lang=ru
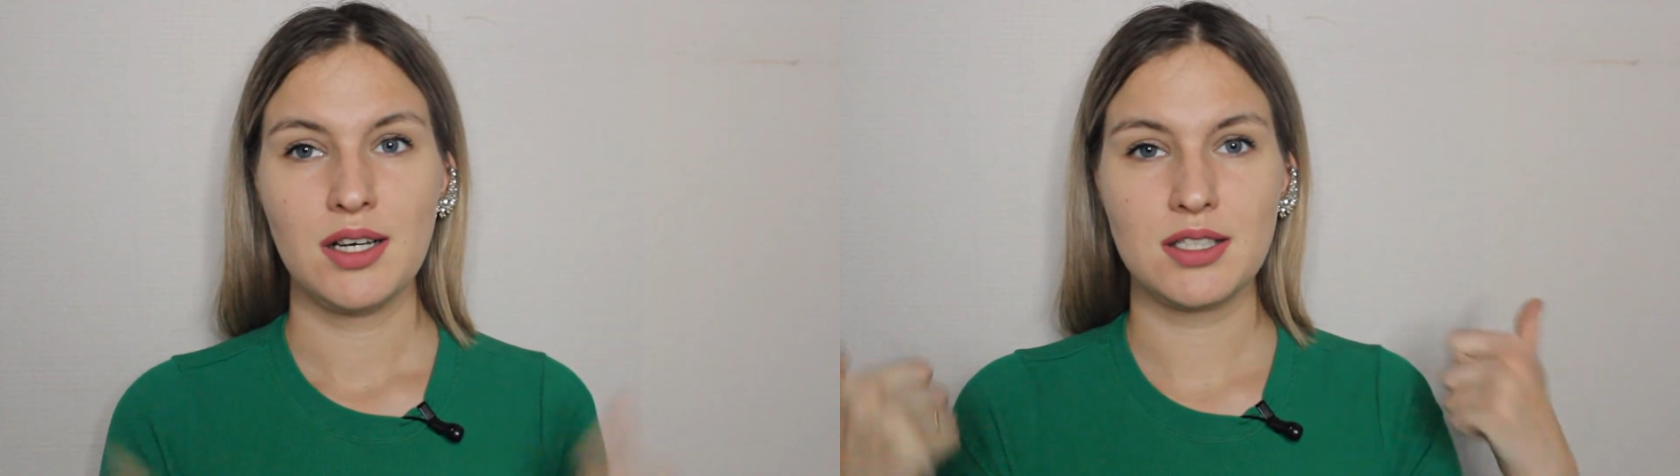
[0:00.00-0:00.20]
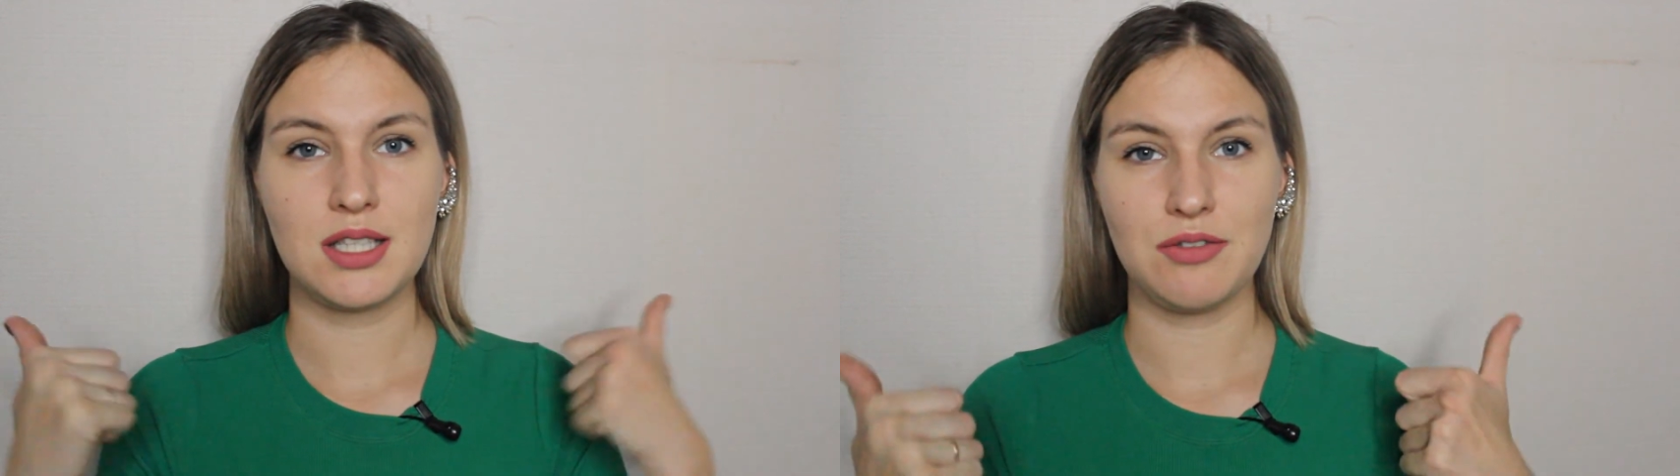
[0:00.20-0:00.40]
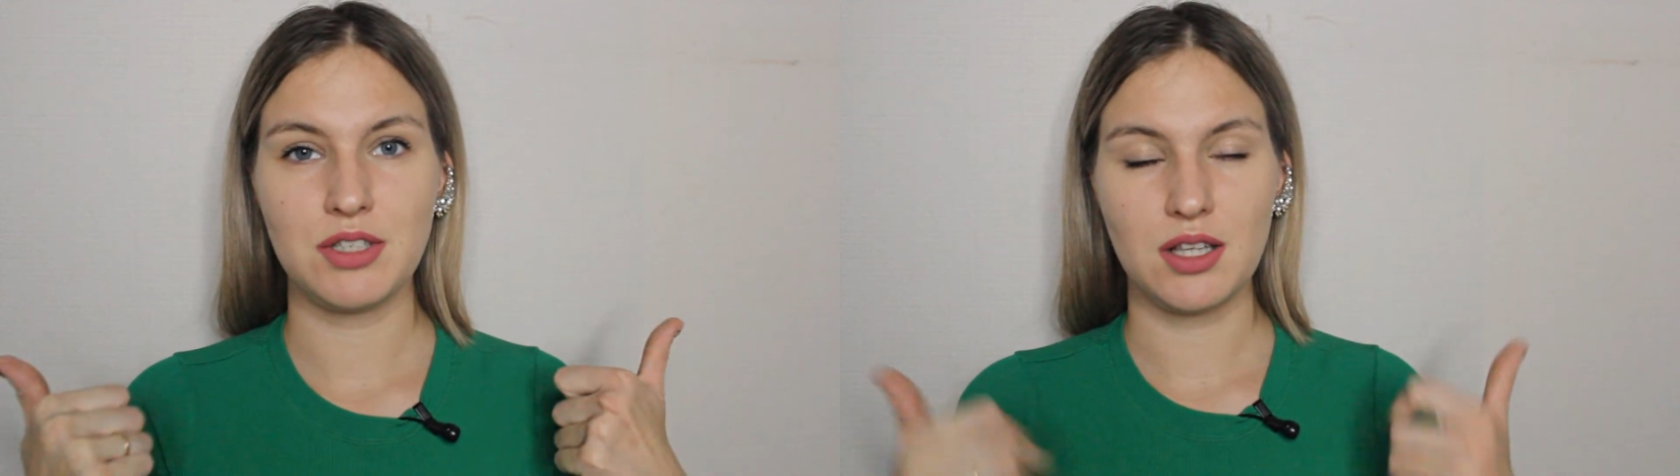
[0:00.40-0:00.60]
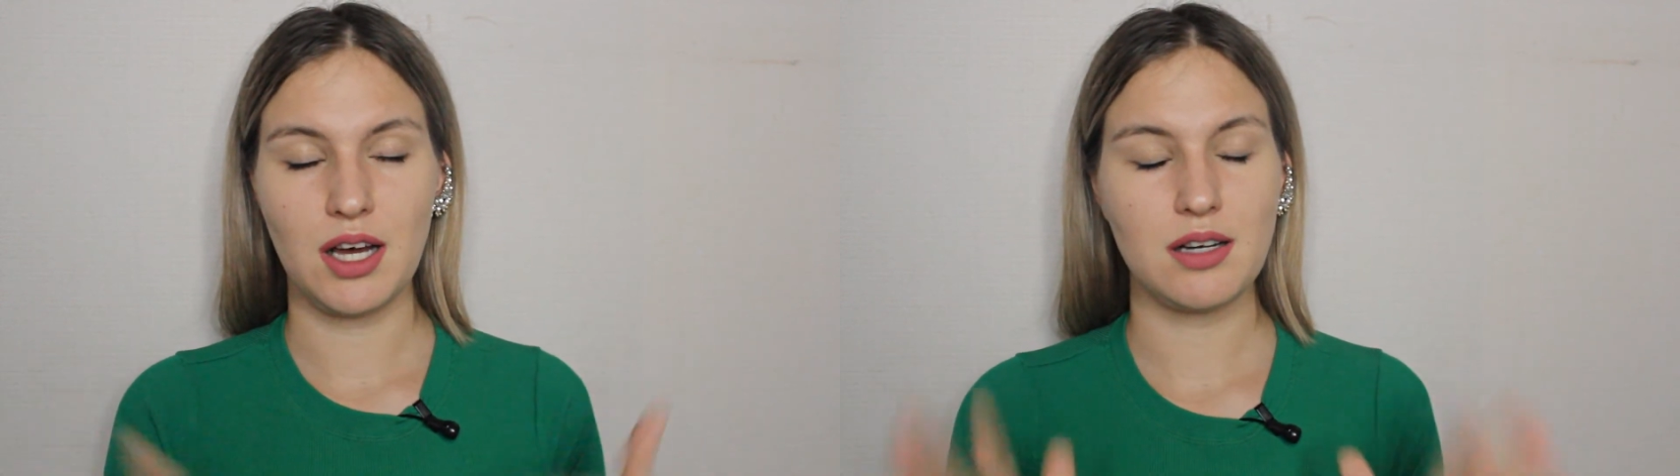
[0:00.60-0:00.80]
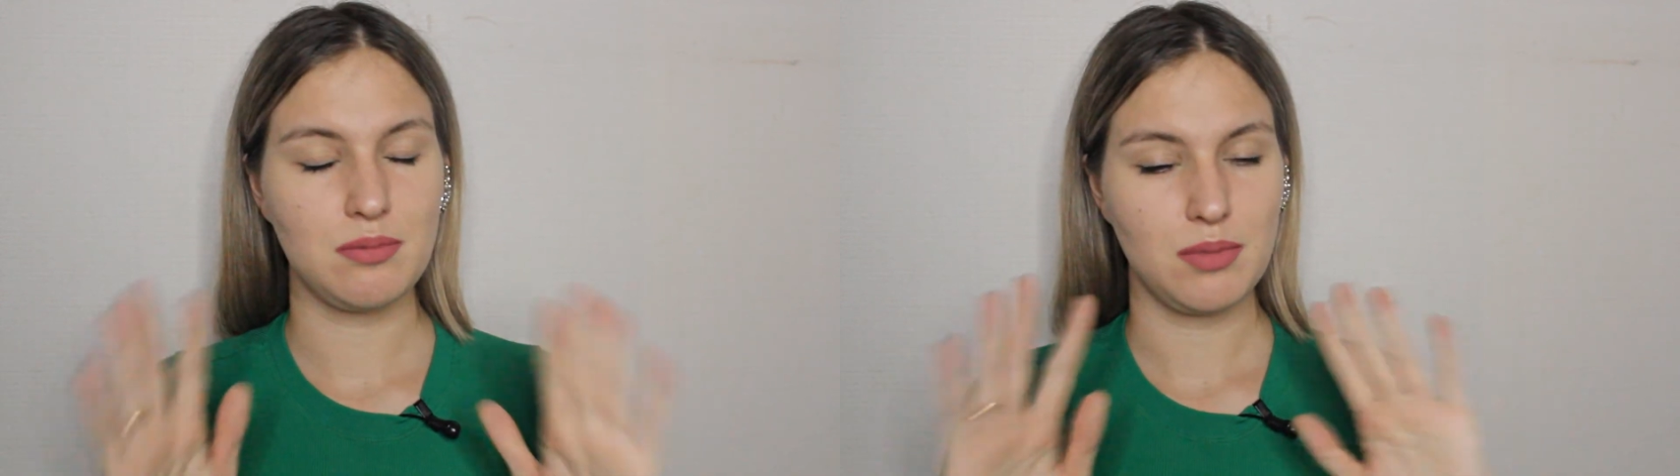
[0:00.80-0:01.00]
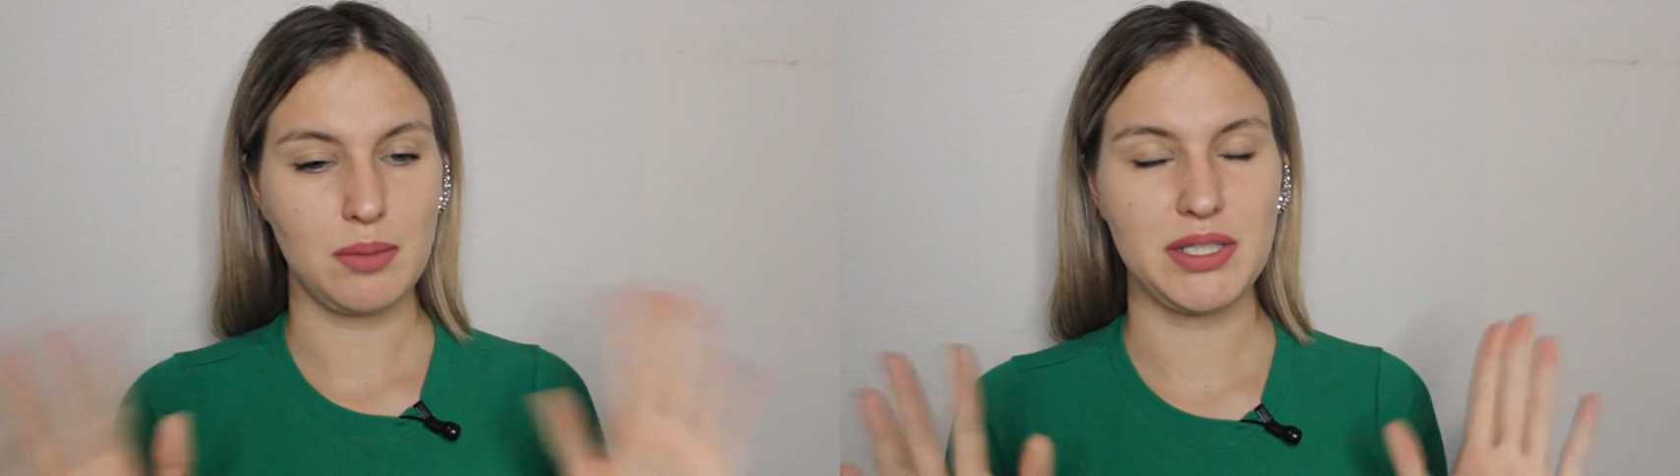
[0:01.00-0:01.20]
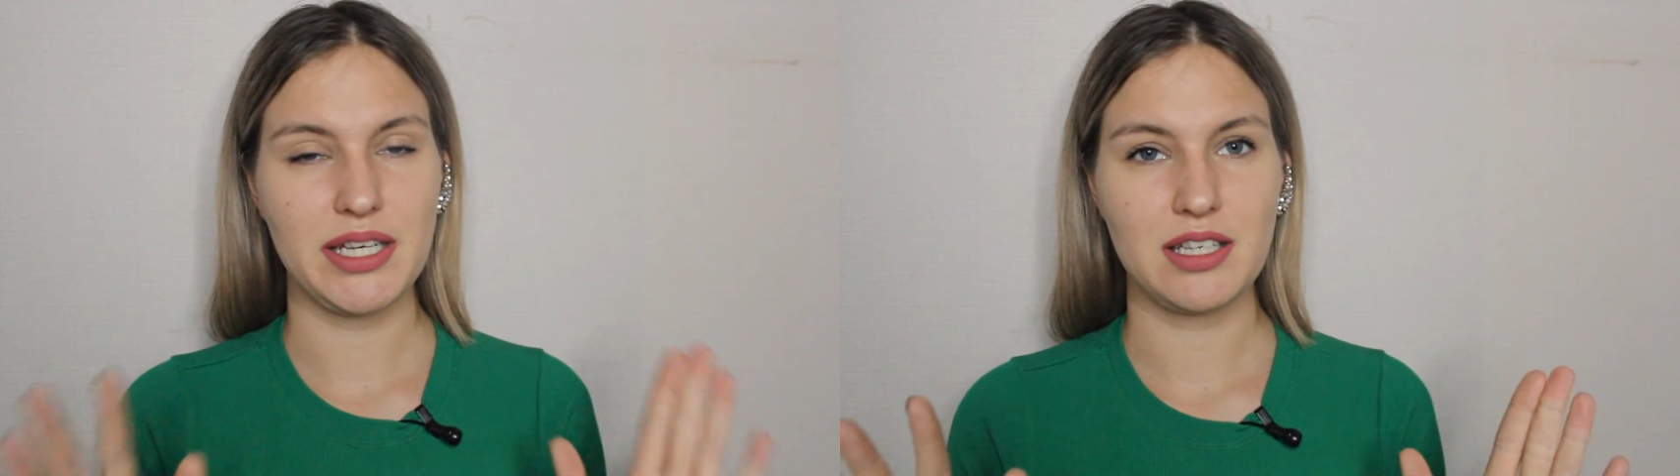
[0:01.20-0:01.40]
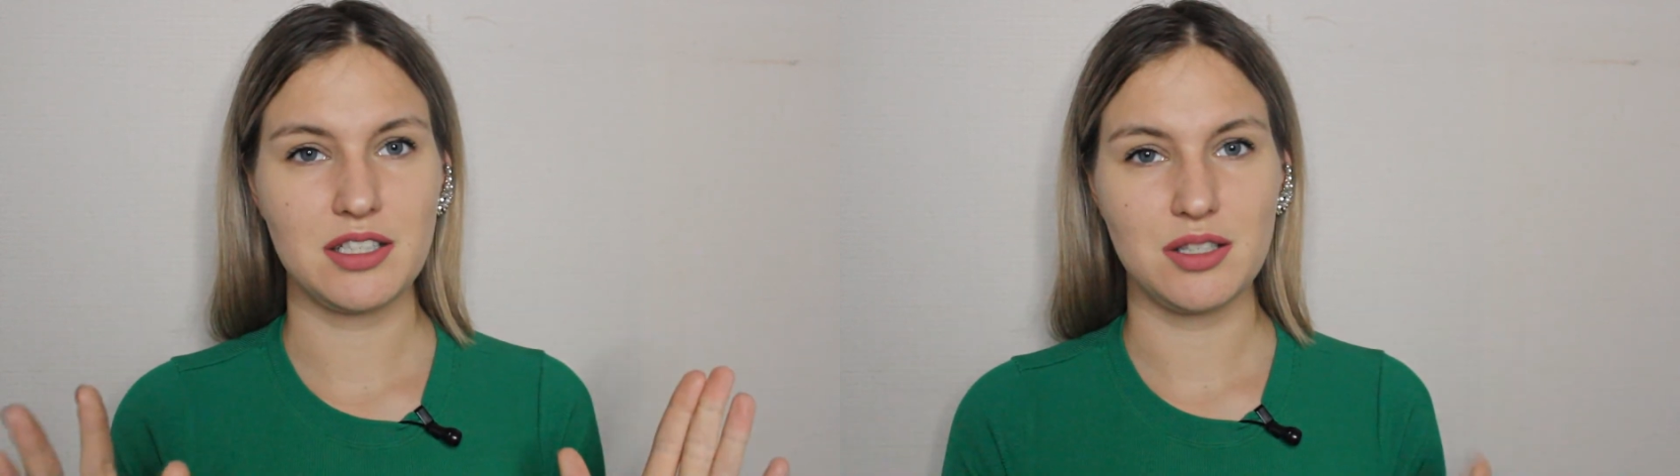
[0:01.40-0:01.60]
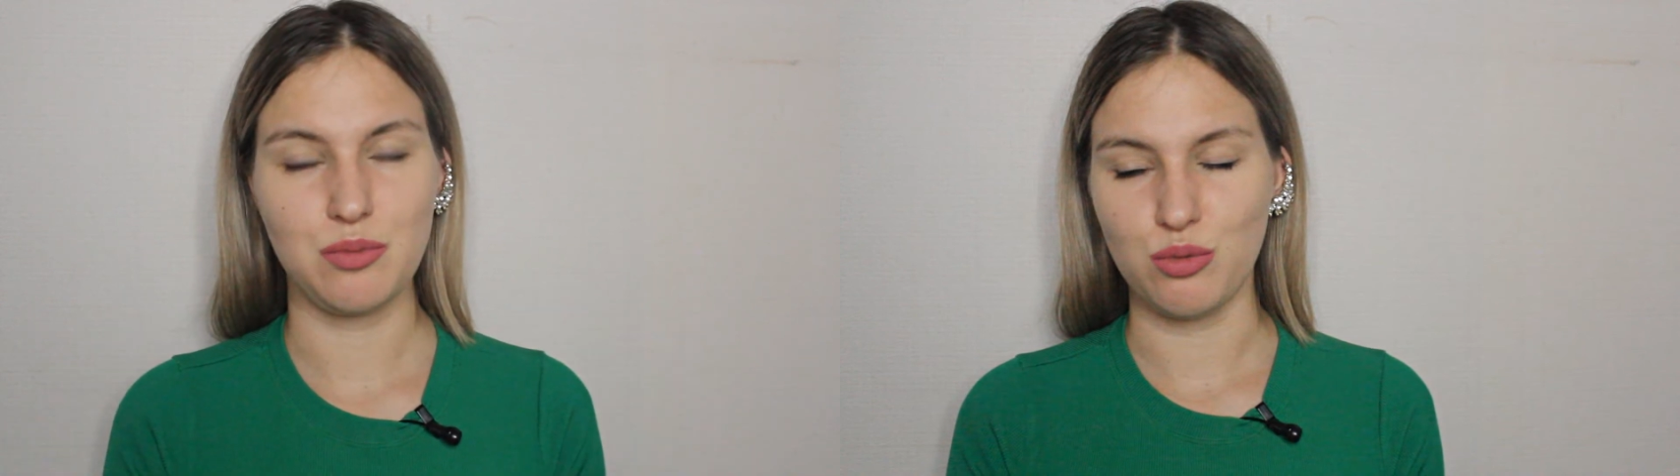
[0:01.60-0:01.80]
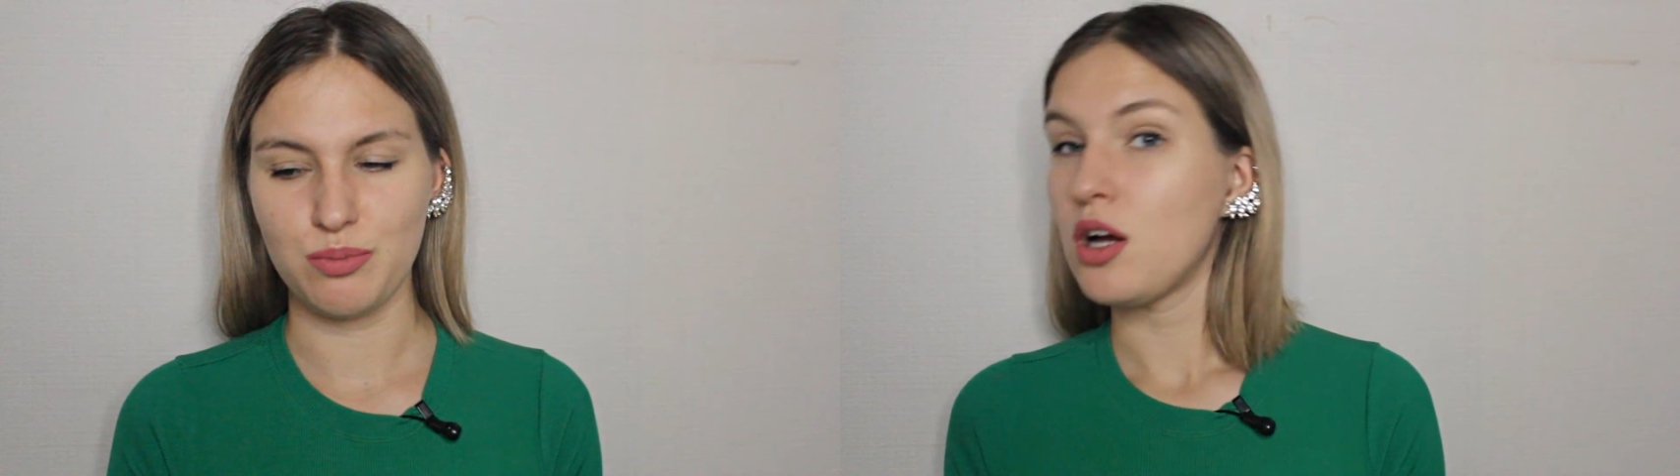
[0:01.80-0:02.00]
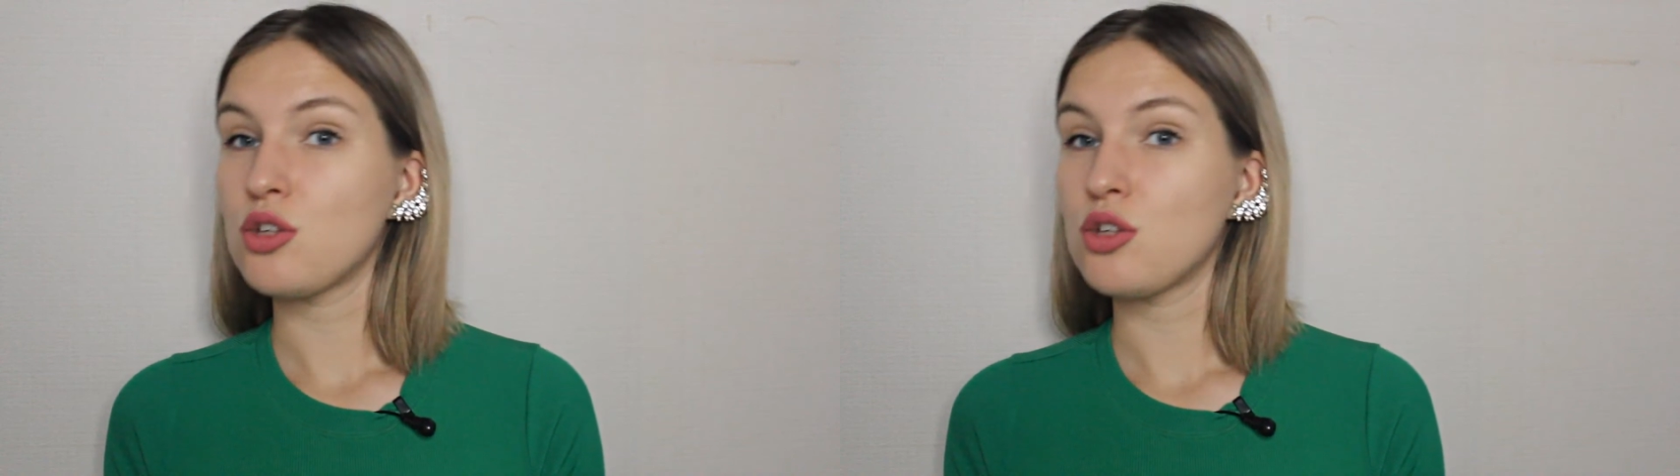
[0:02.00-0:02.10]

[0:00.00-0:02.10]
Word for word: Ставьте лайк обязательно сниму.